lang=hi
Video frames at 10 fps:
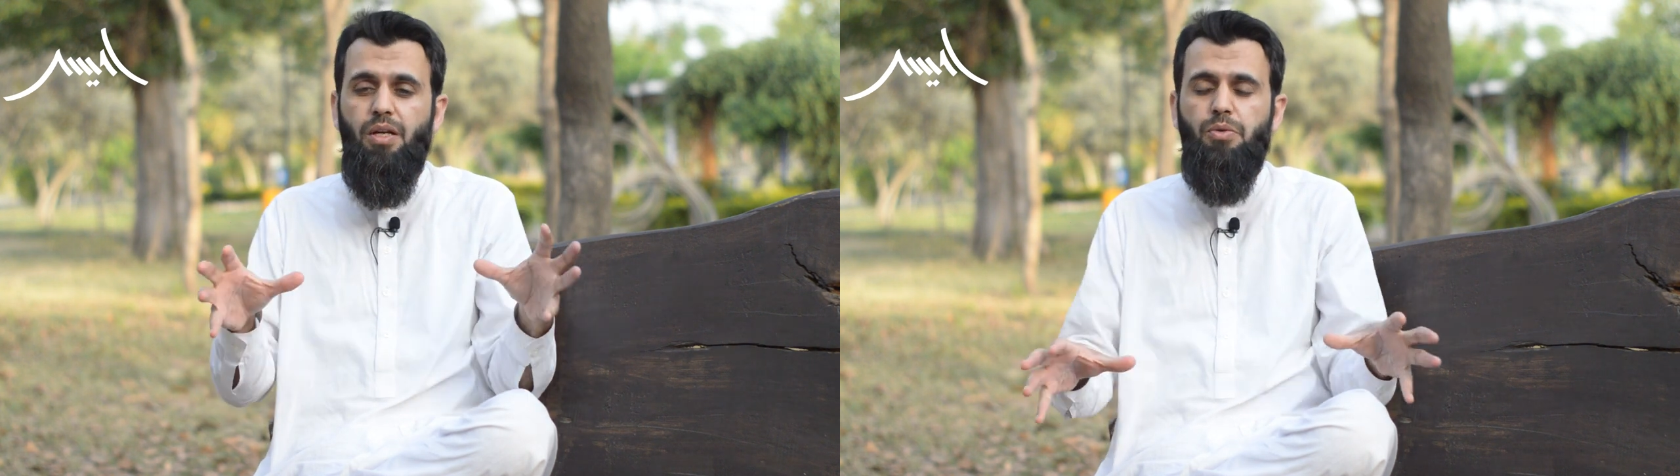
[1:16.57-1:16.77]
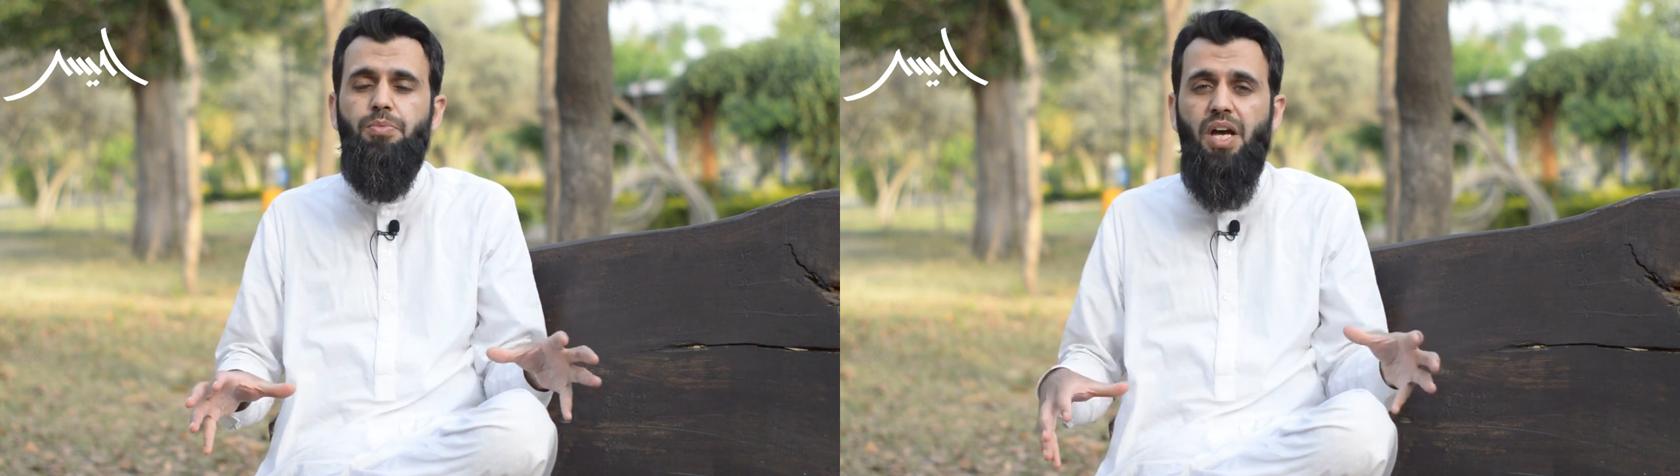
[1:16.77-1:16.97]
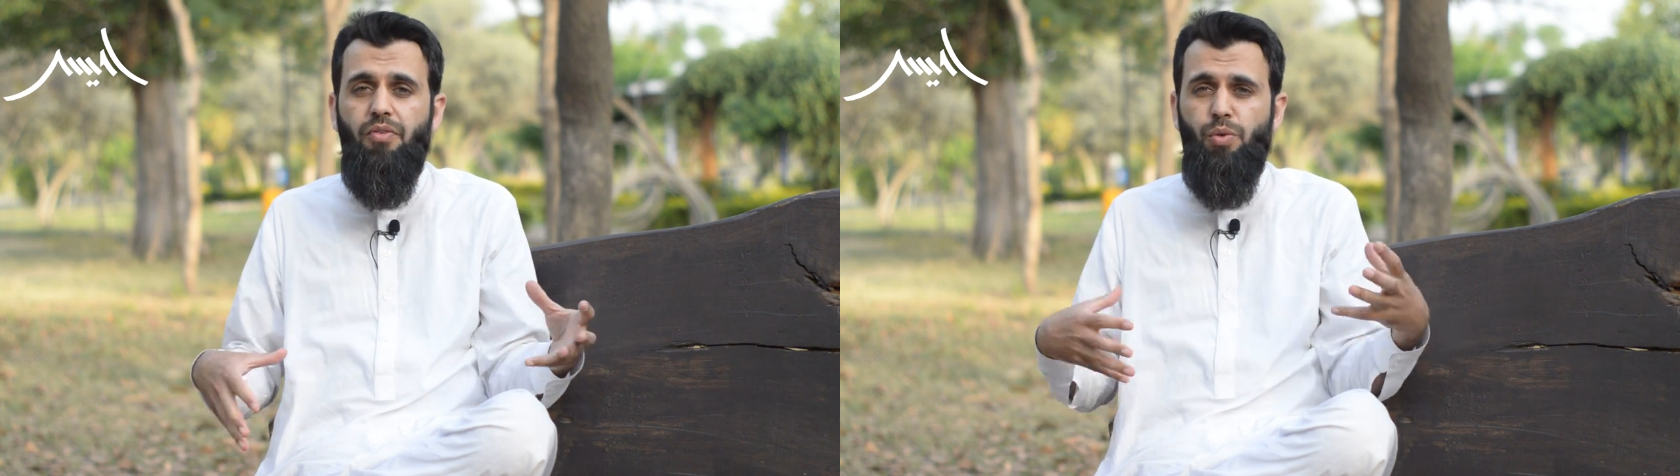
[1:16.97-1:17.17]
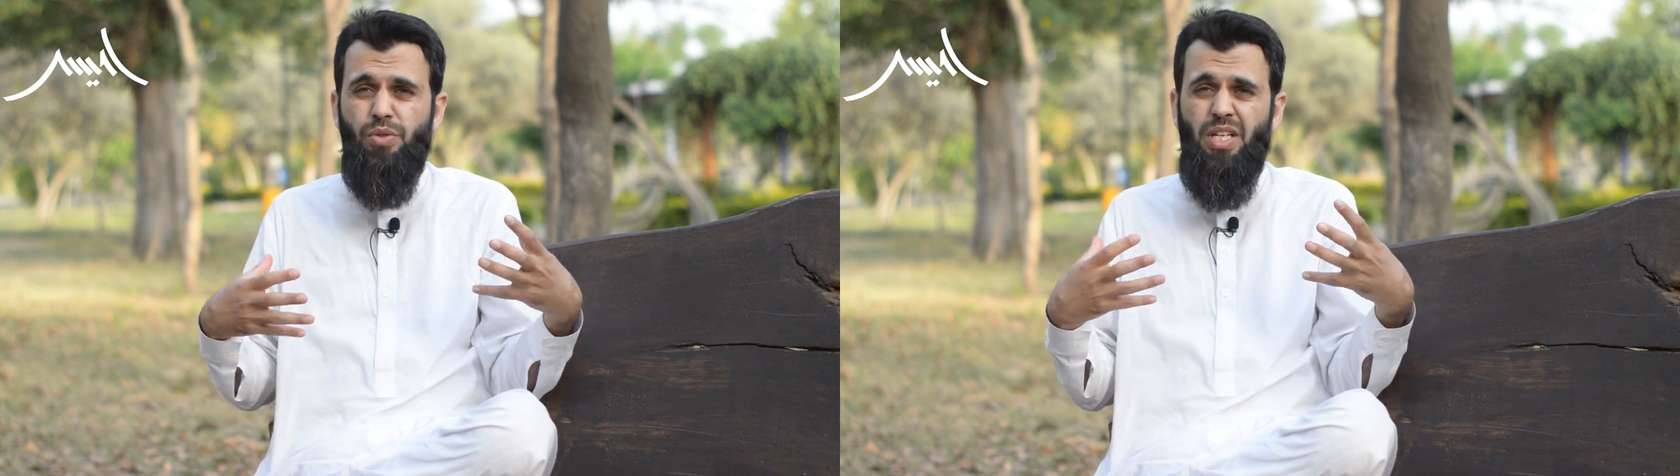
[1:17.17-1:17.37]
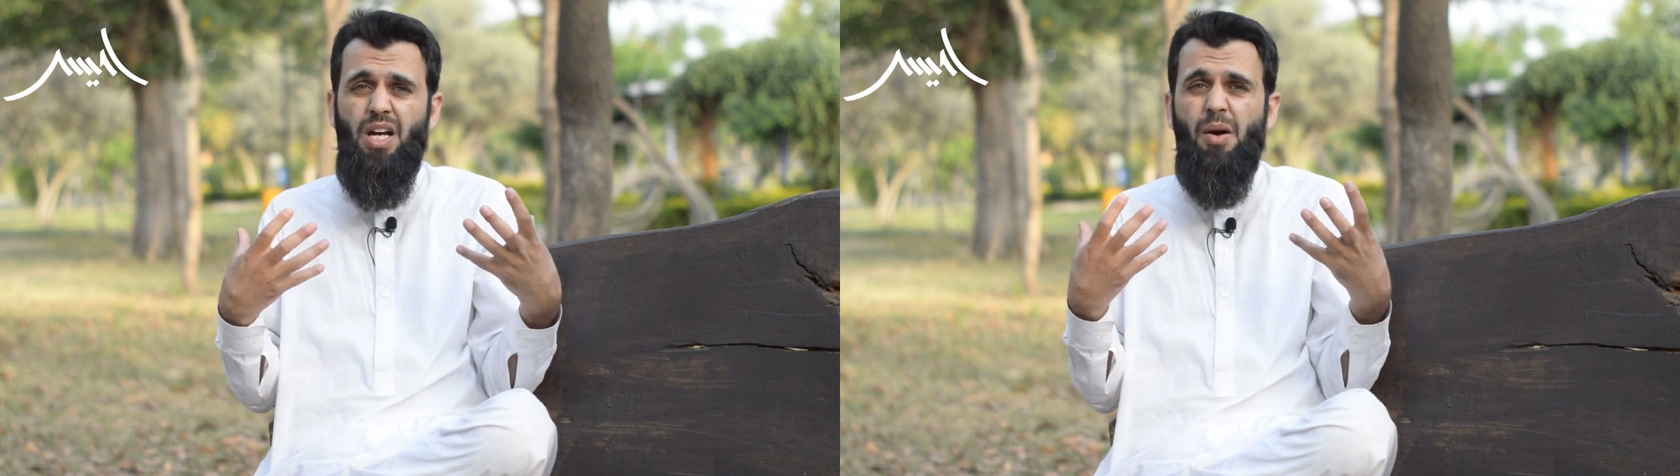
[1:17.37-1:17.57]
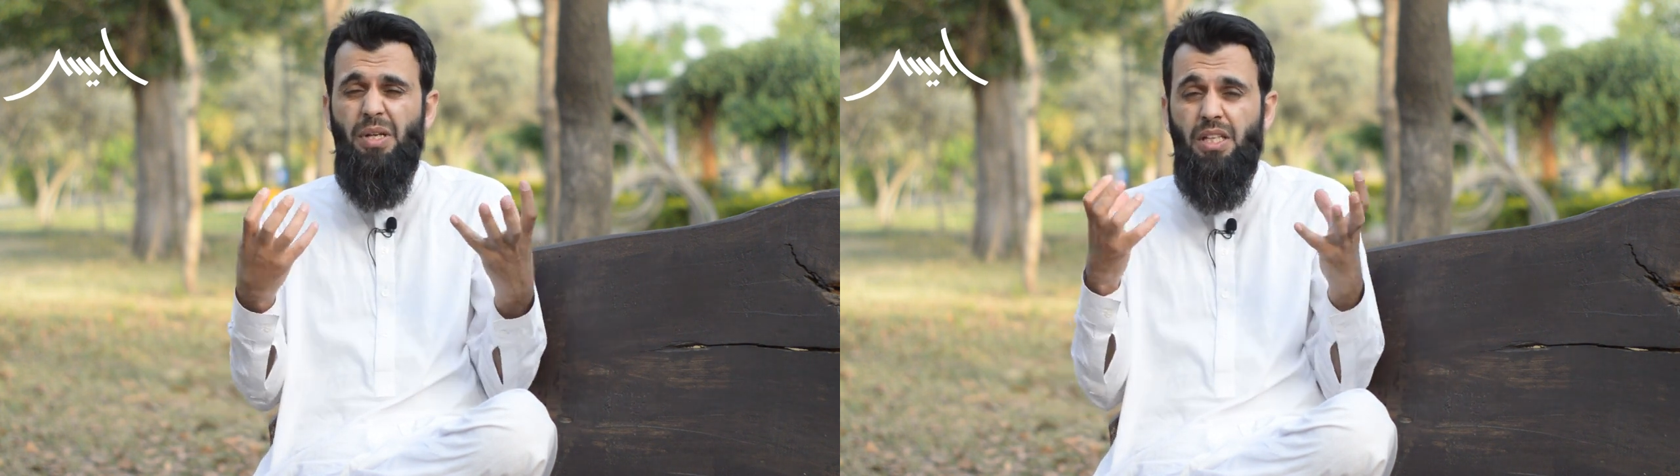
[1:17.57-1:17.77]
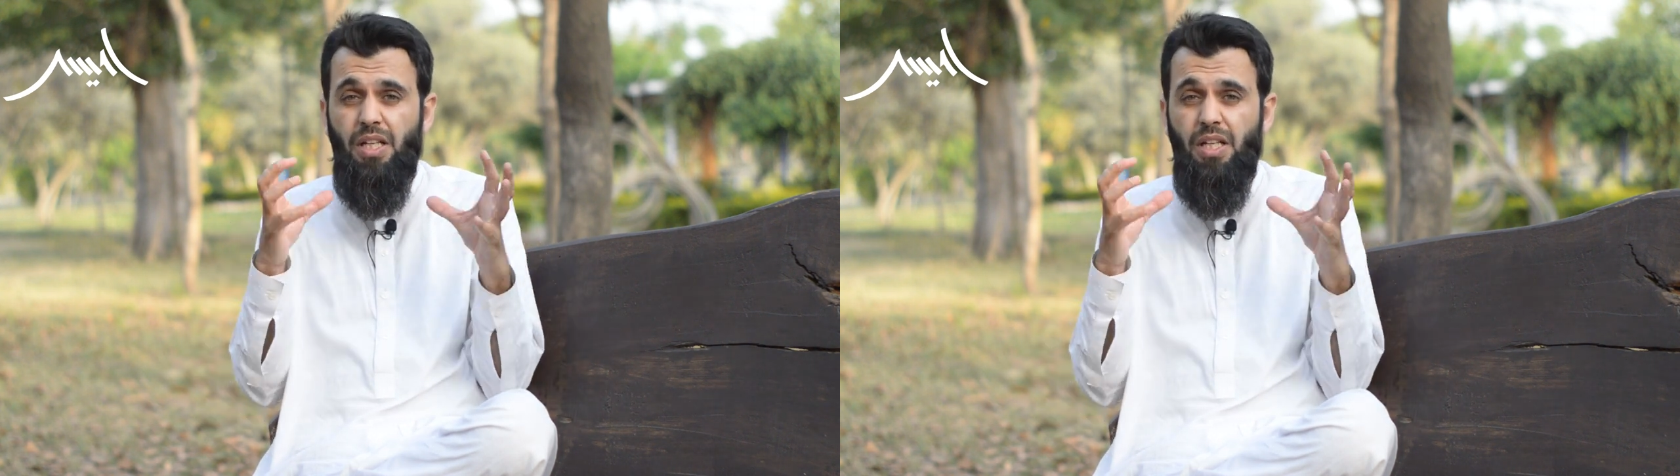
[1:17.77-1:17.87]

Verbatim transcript: नर्व्स पे हावी हो जाएगा आपके